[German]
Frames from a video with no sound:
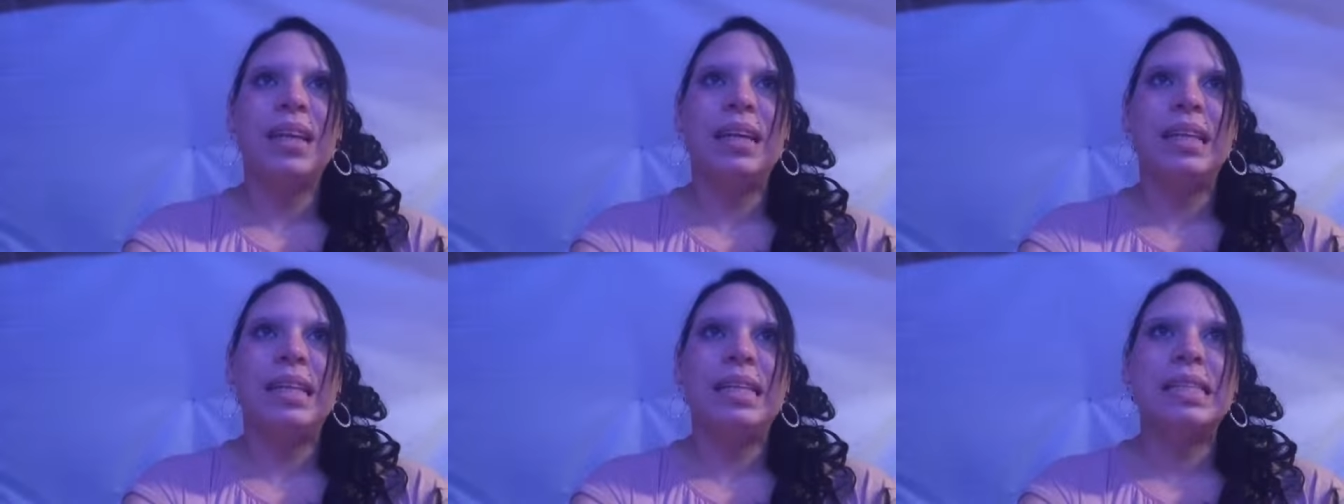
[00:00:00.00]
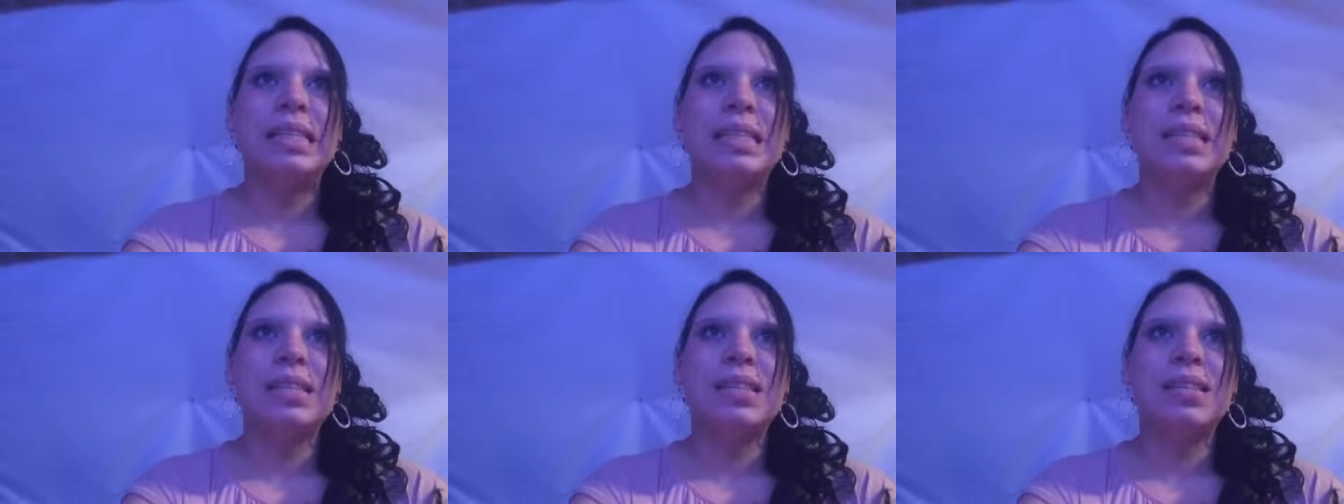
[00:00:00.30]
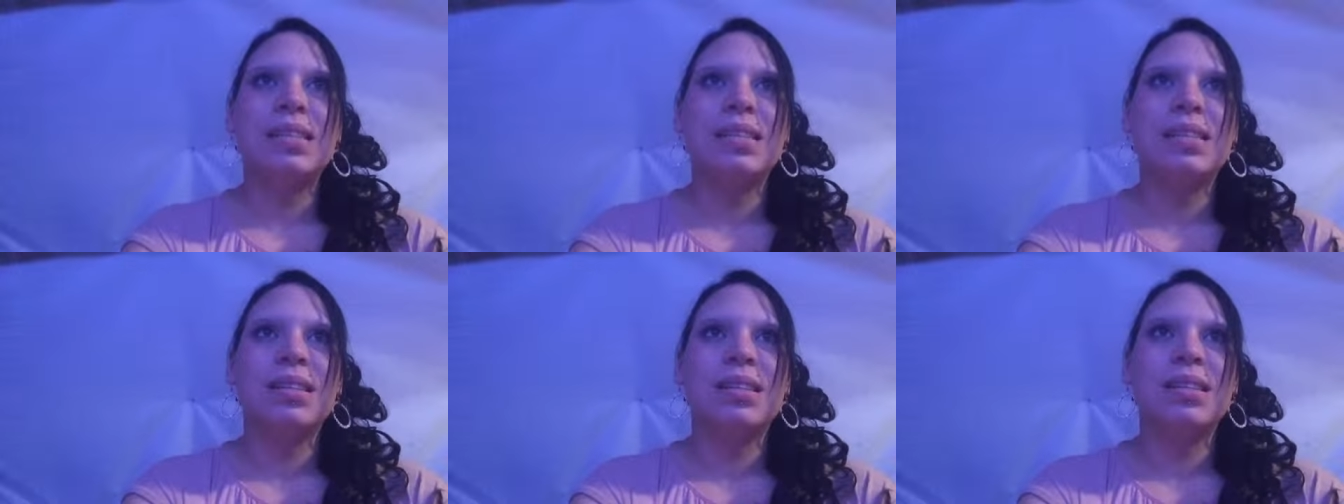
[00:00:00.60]

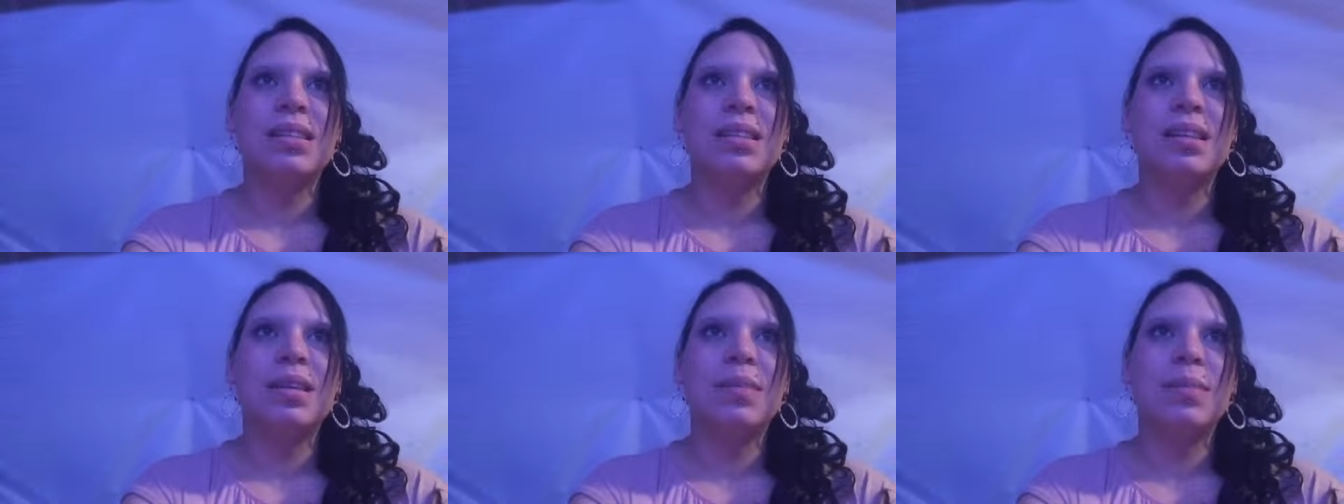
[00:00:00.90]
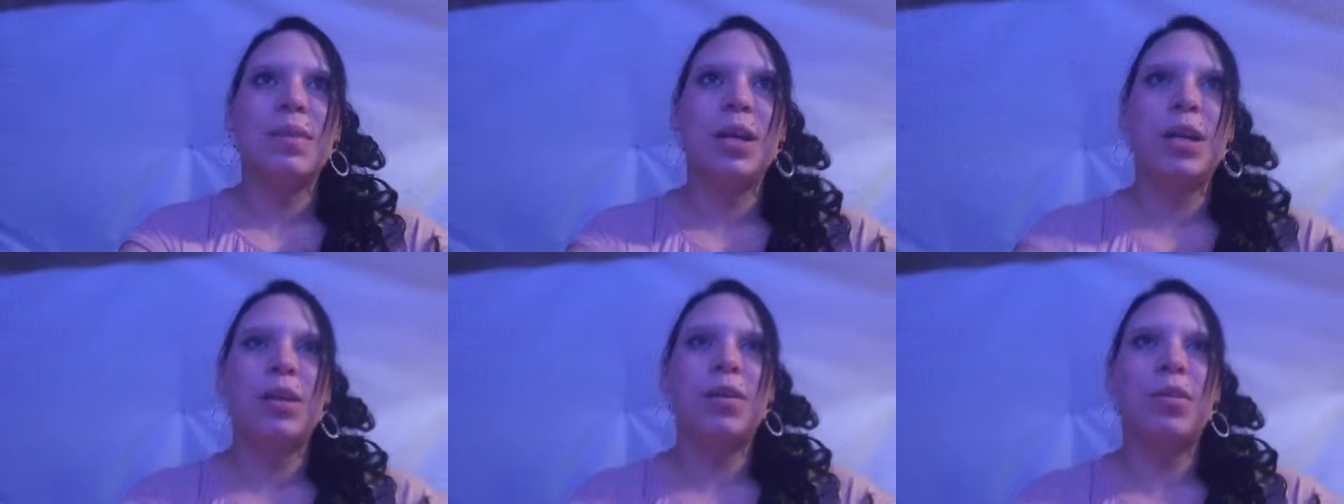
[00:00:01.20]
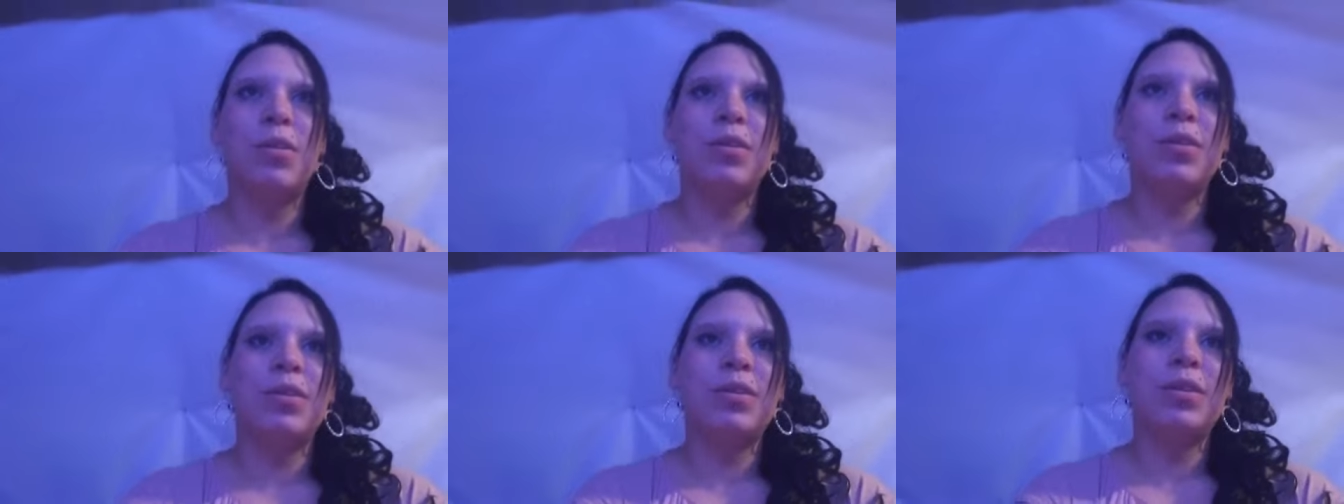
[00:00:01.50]
isst immer
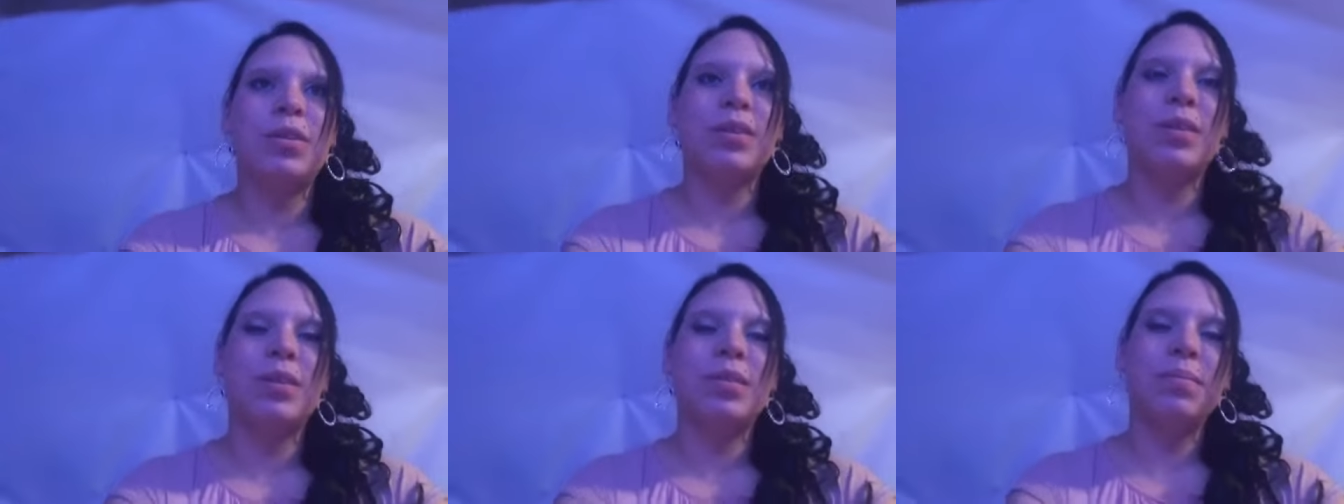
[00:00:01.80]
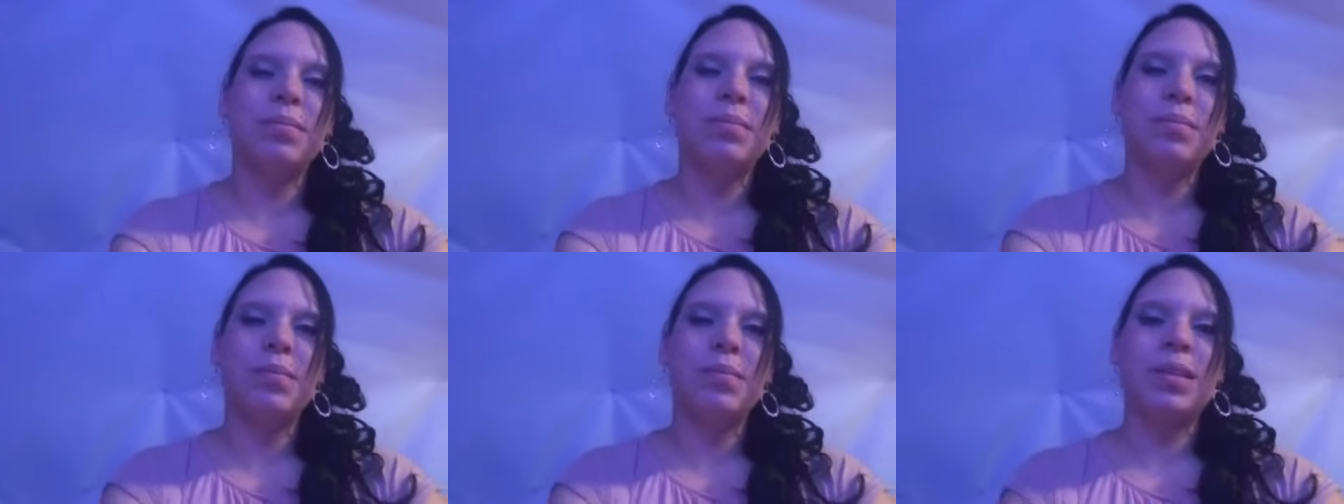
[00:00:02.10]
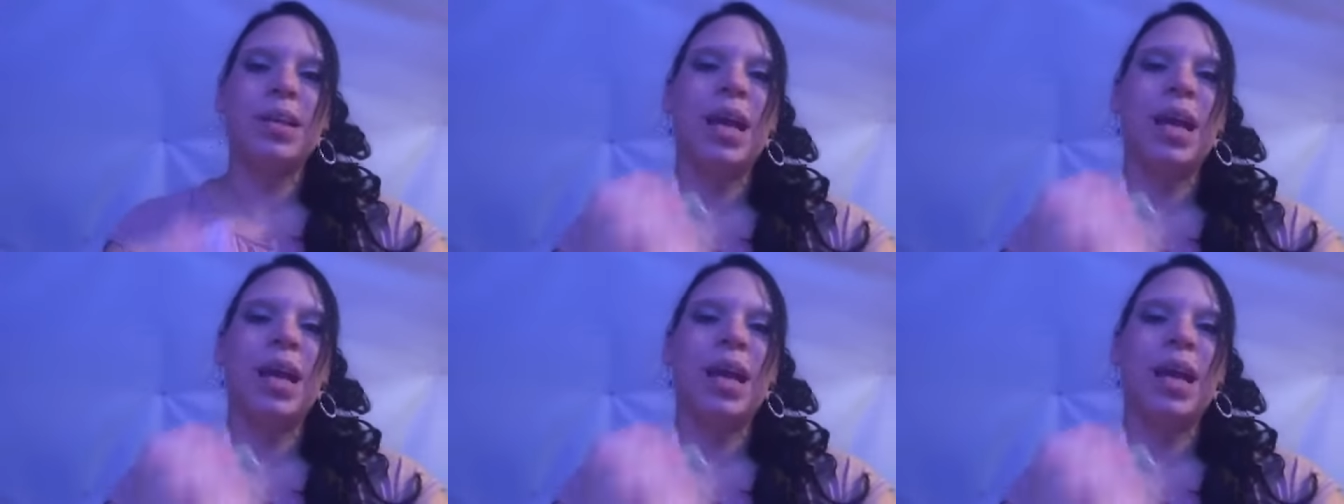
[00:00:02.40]
noch ähm,